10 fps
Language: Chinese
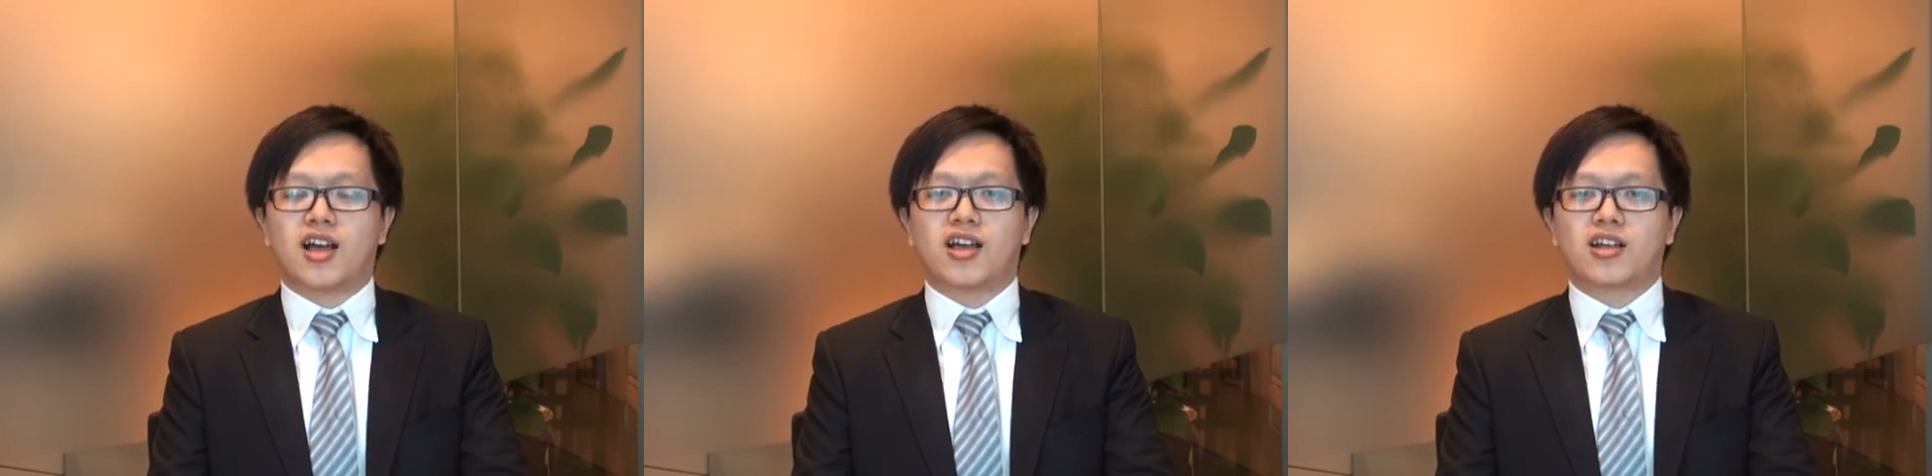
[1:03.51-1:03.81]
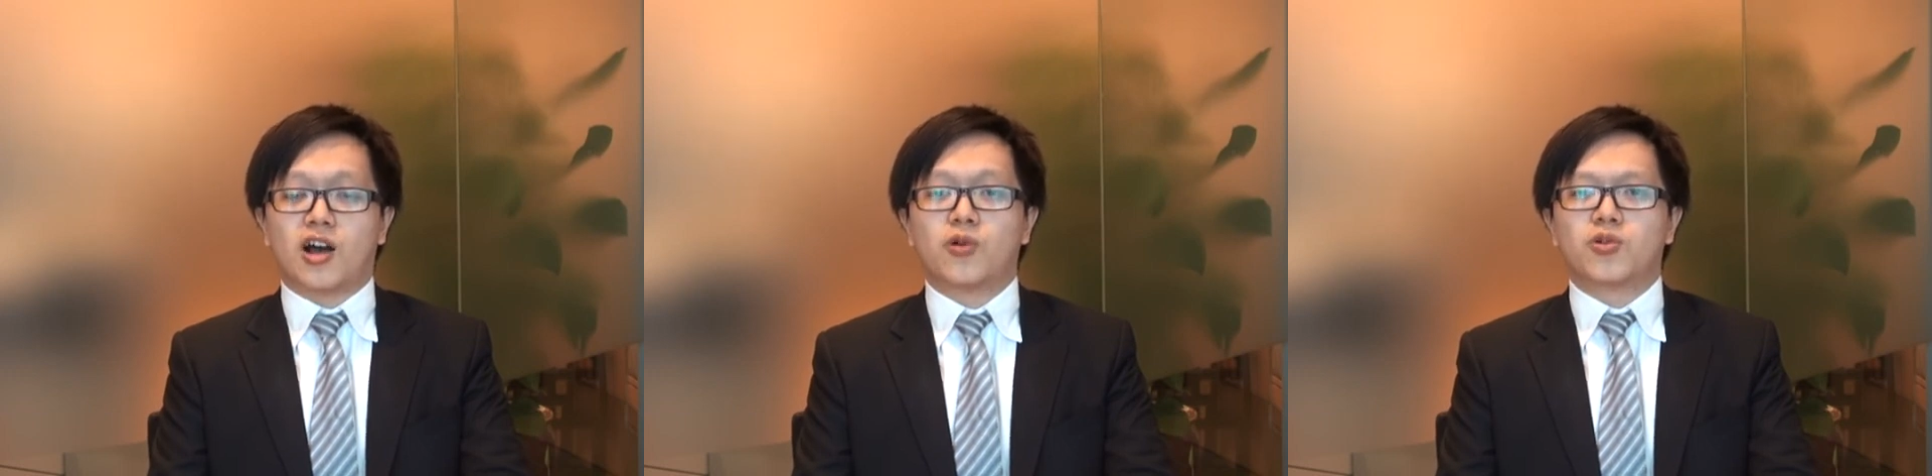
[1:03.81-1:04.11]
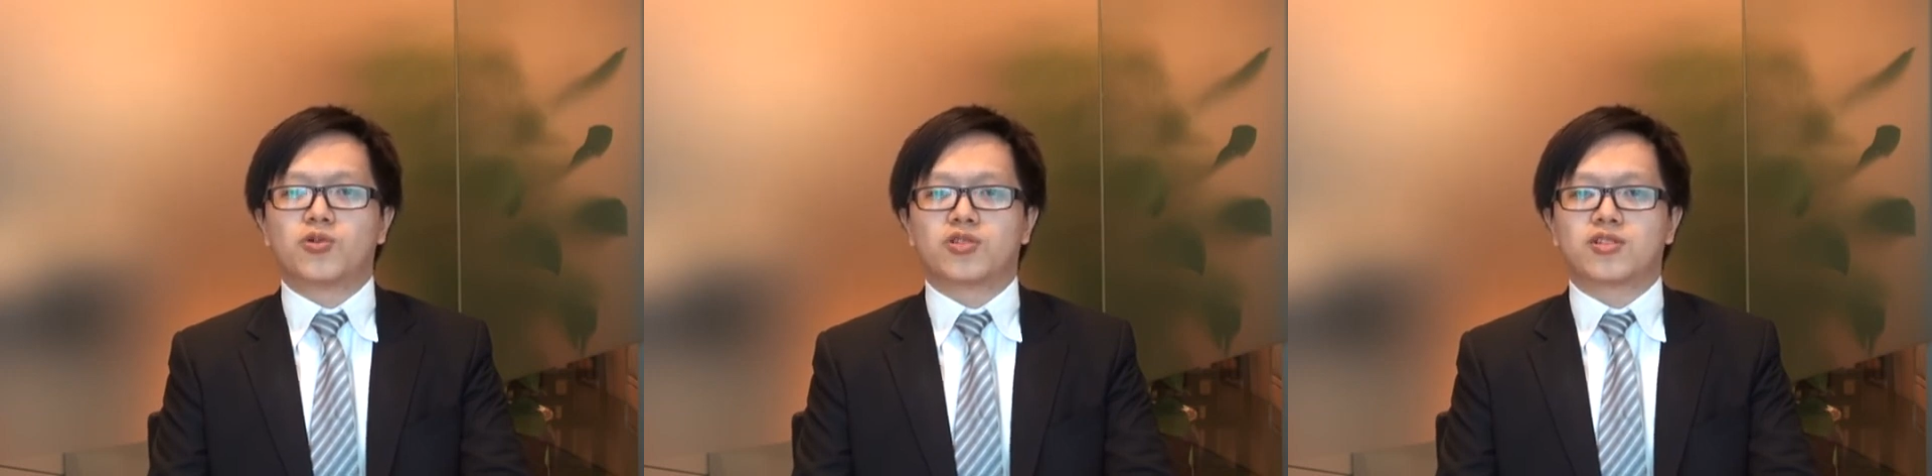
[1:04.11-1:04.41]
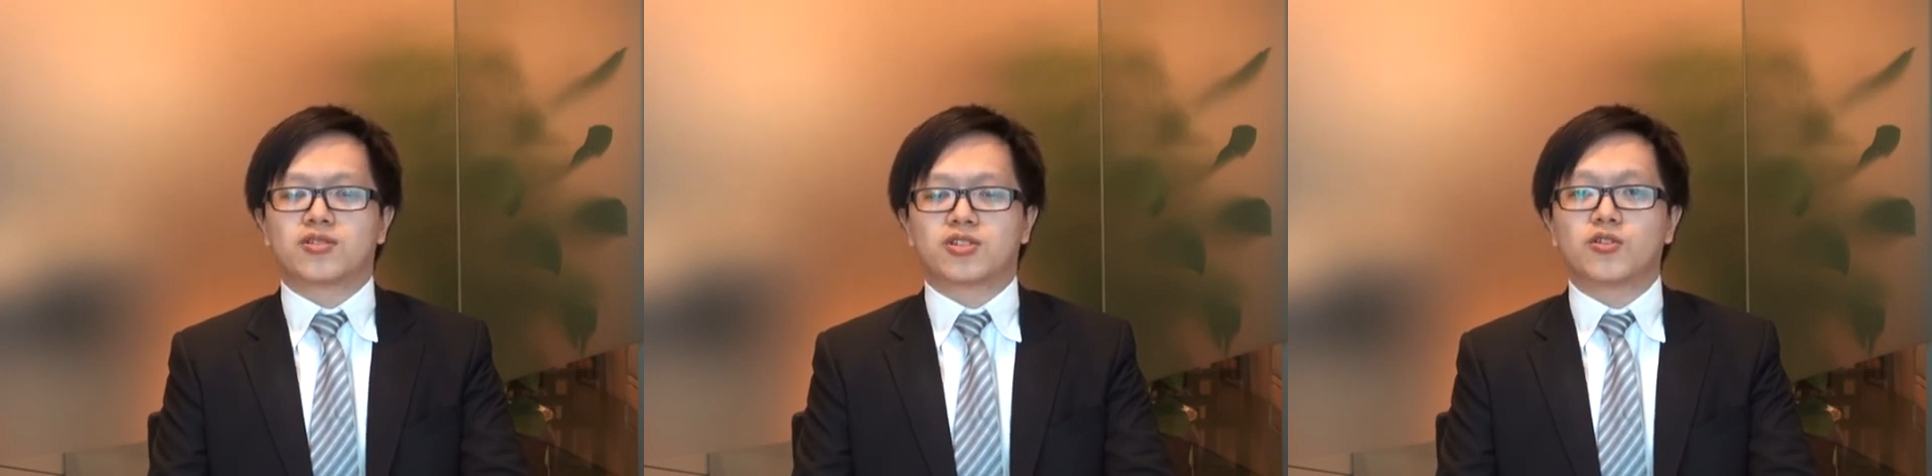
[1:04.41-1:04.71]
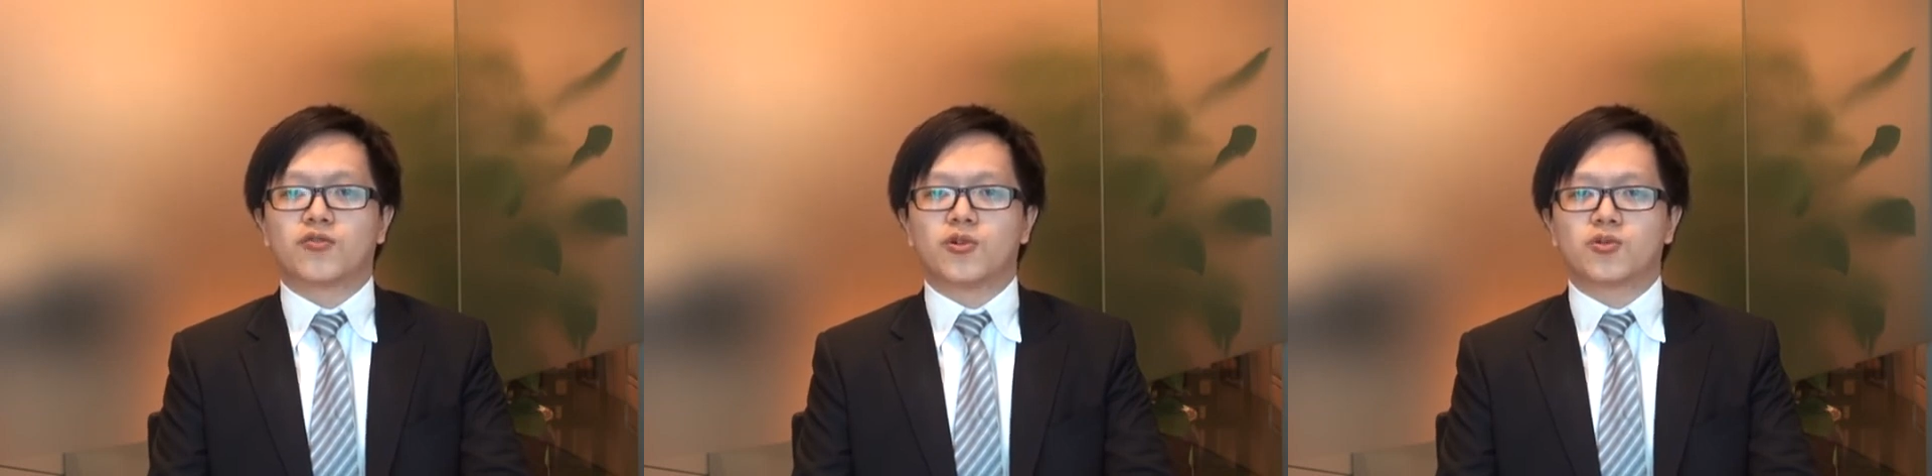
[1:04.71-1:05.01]
再考虑
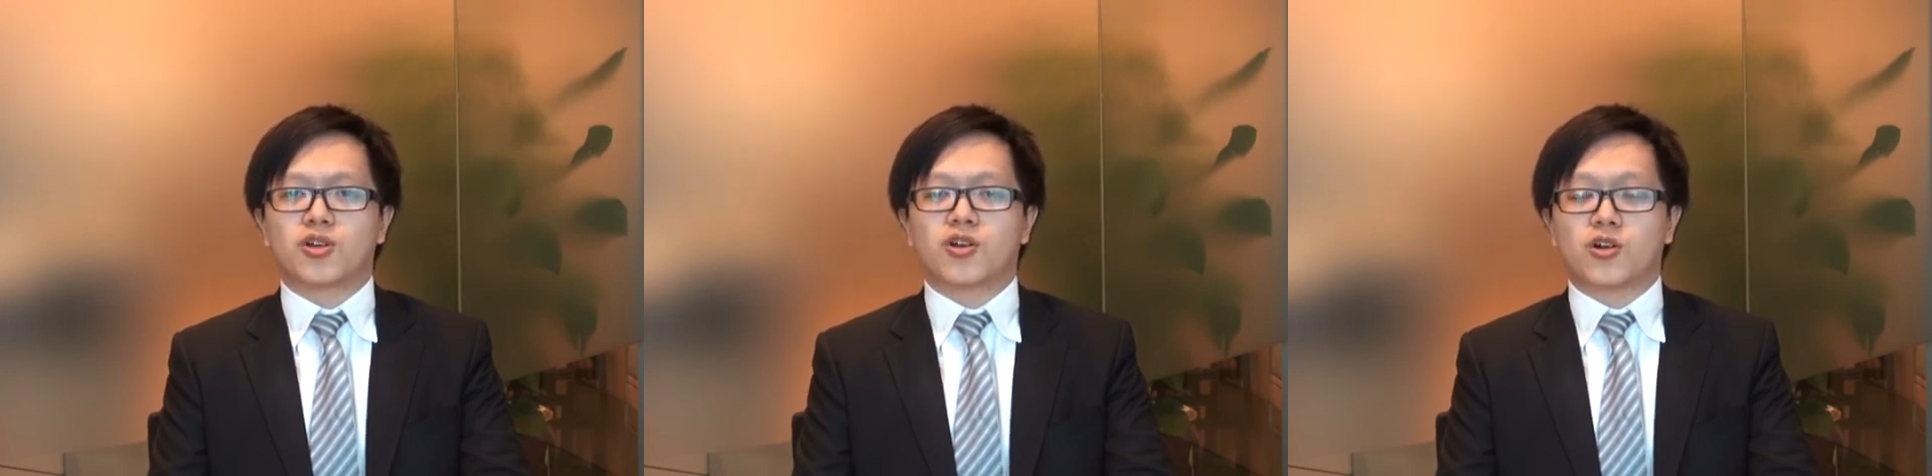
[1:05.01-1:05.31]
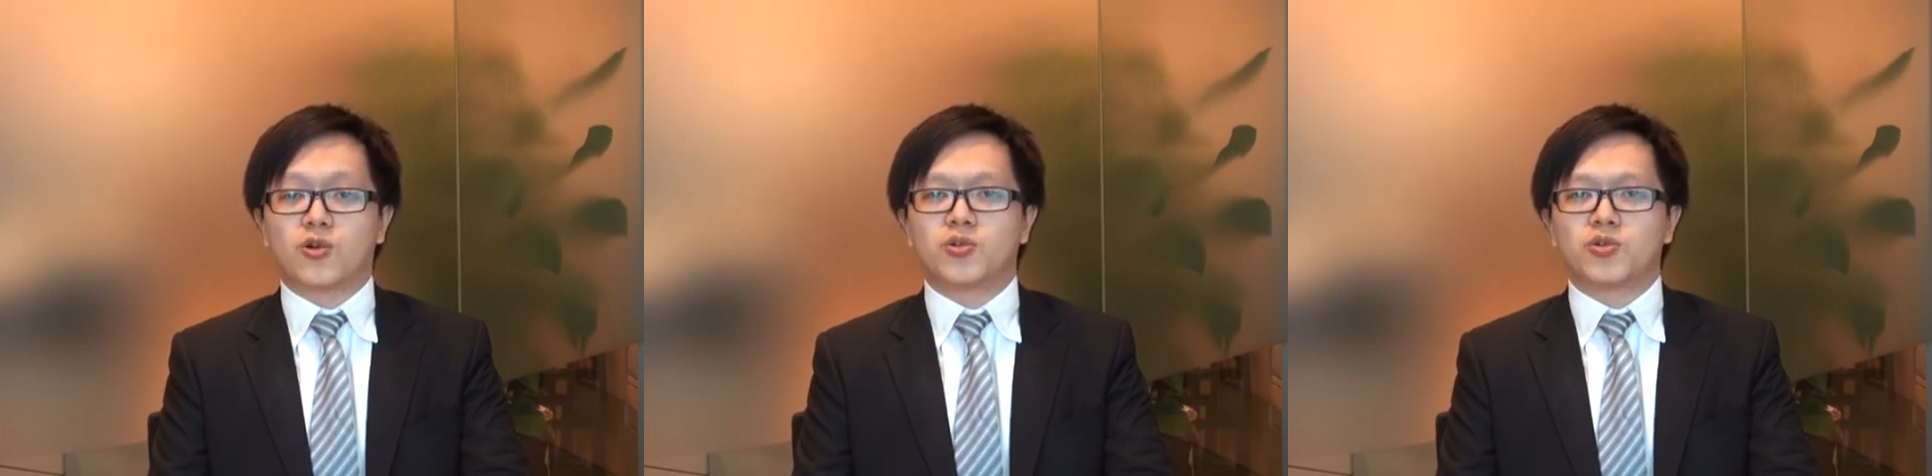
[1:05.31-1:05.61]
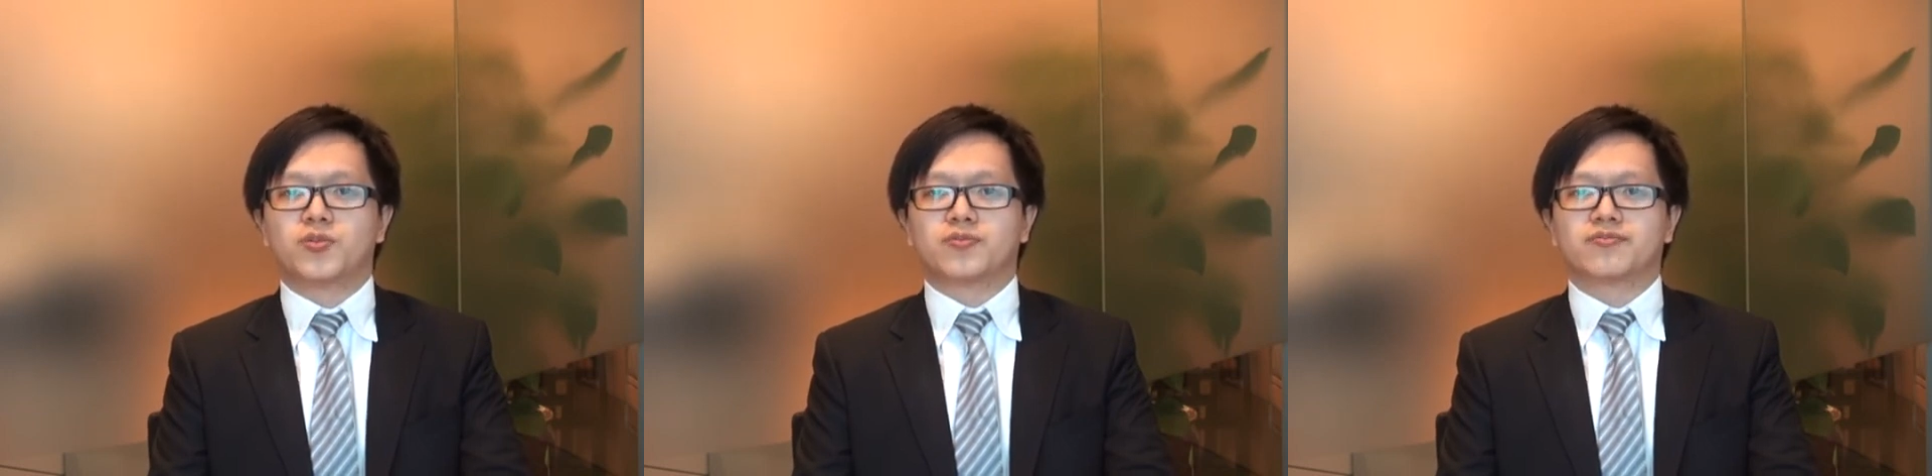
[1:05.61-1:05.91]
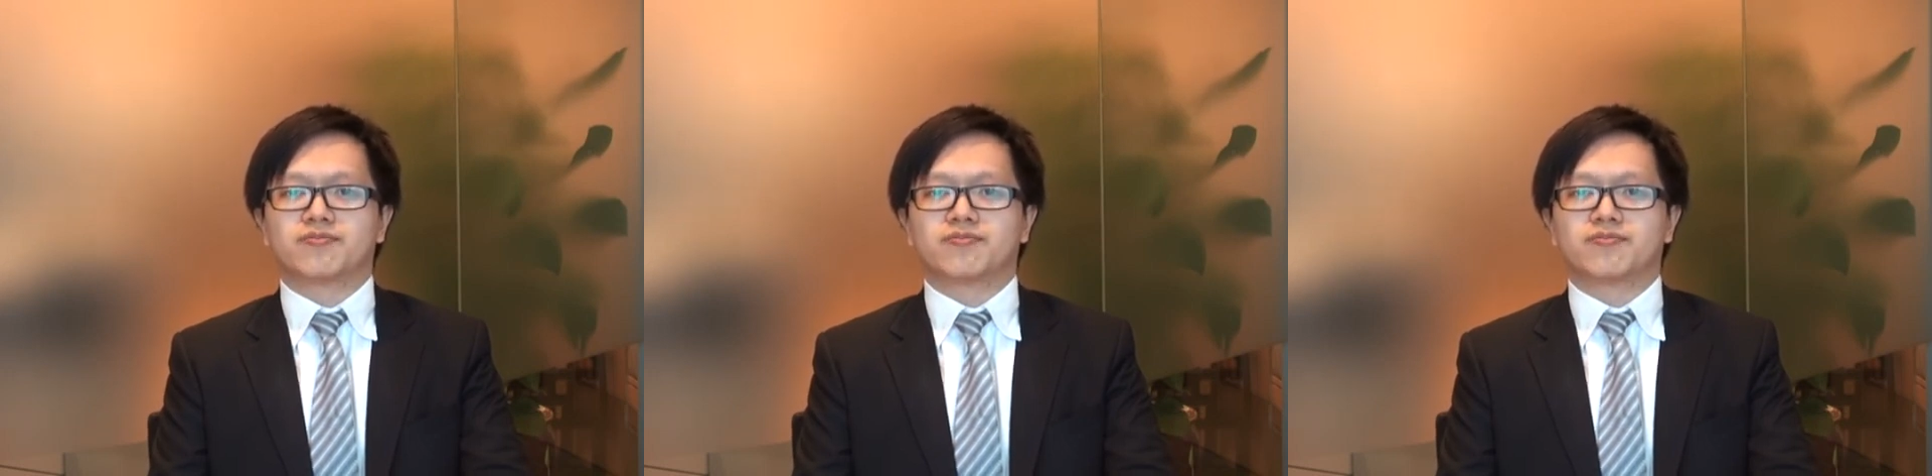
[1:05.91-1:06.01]
是否就购入。